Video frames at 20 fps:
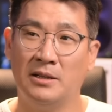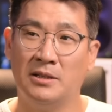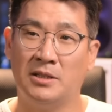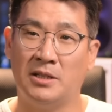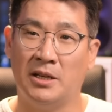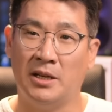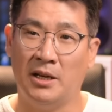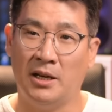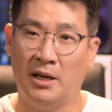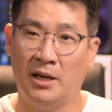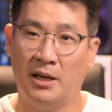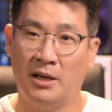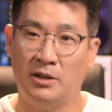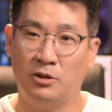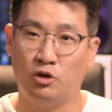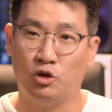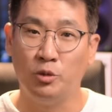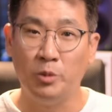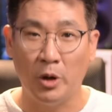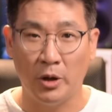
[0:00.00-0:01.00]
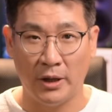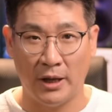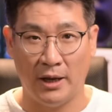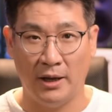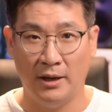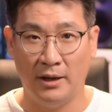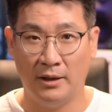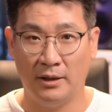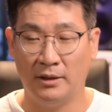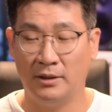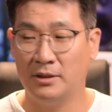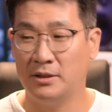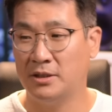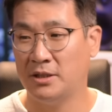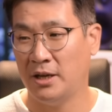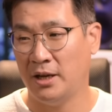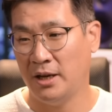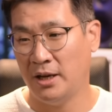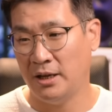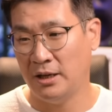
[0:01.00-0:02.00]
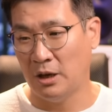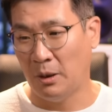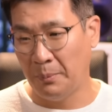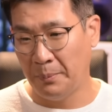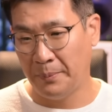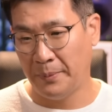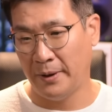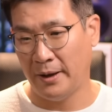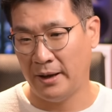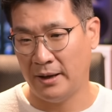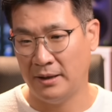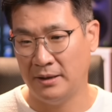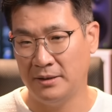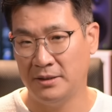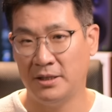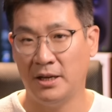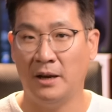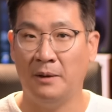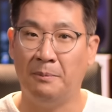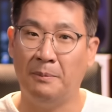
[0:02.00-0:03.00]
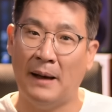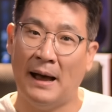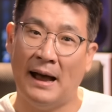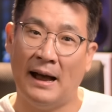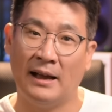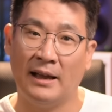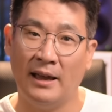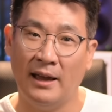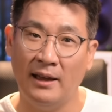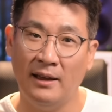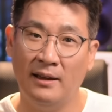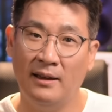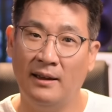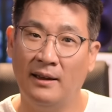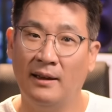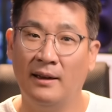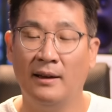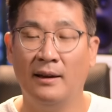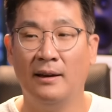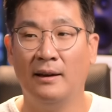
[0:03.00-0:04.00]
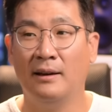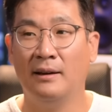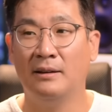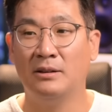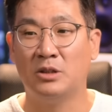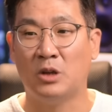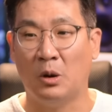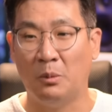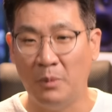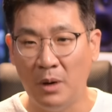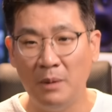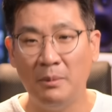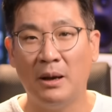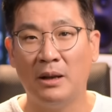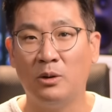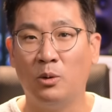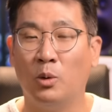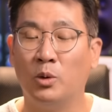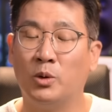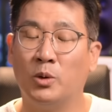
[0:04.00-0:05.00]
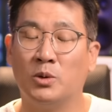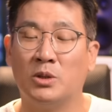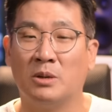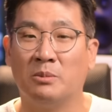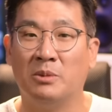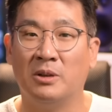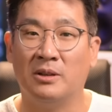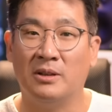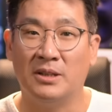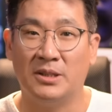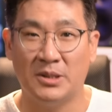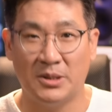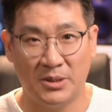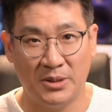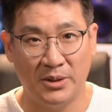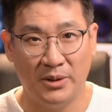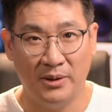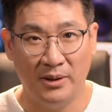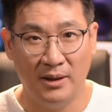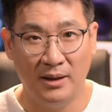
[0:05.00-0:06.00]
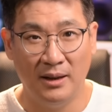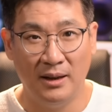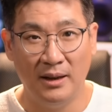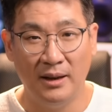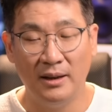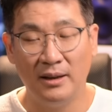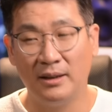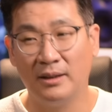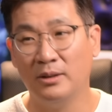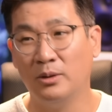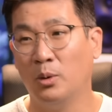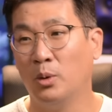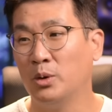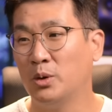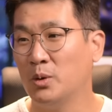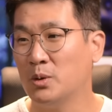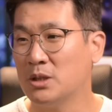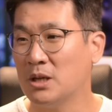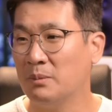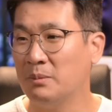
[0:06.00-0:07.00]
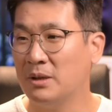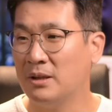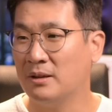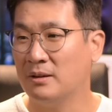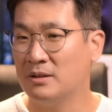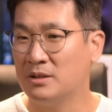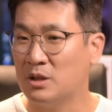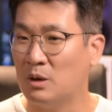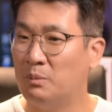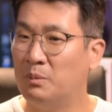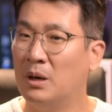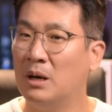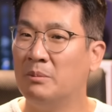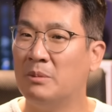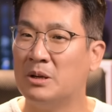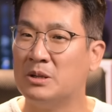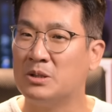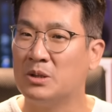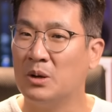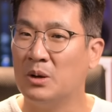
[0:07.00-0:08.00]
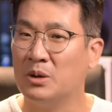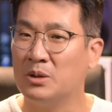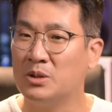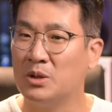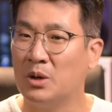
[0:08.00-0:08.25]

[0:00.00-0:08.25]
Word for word: 제 주변에 제 옆에 제 방에 정말 많은 오디오 장비들이 있었어요. 그 오디오 장비들을 접하면서